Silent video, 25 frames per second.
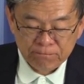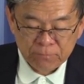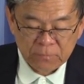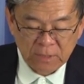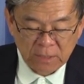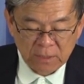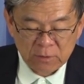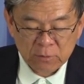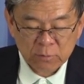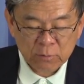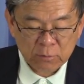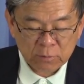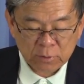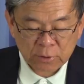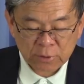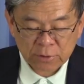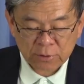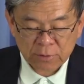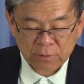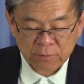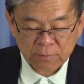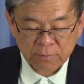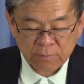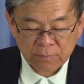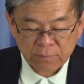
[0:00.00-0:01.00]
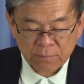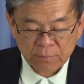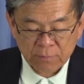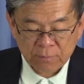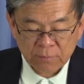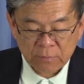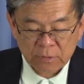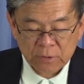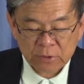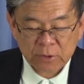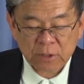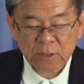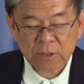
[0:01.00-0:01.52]
第一组是
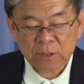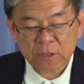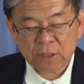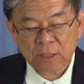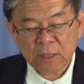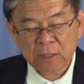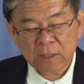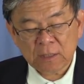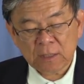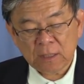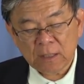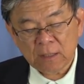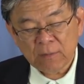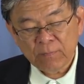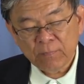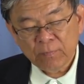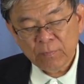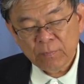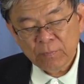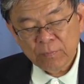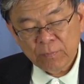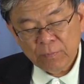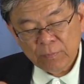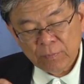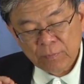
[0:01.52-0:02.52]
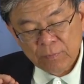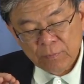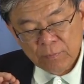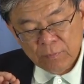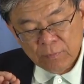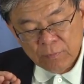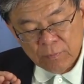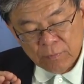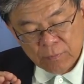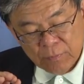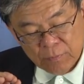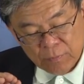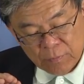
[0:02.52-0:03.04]
圣经的
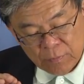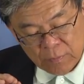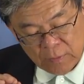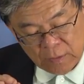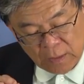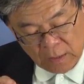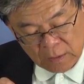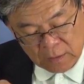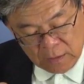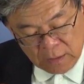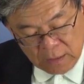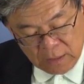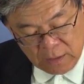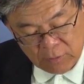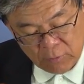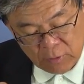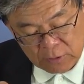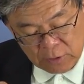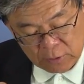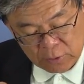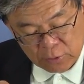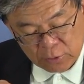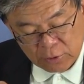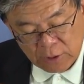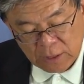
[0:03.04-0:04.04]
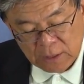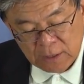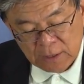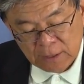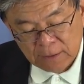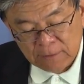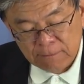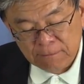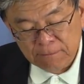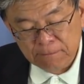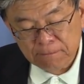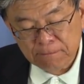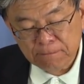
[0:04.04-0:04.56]
能力或者全
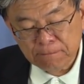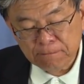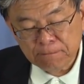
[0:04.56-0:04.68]
能、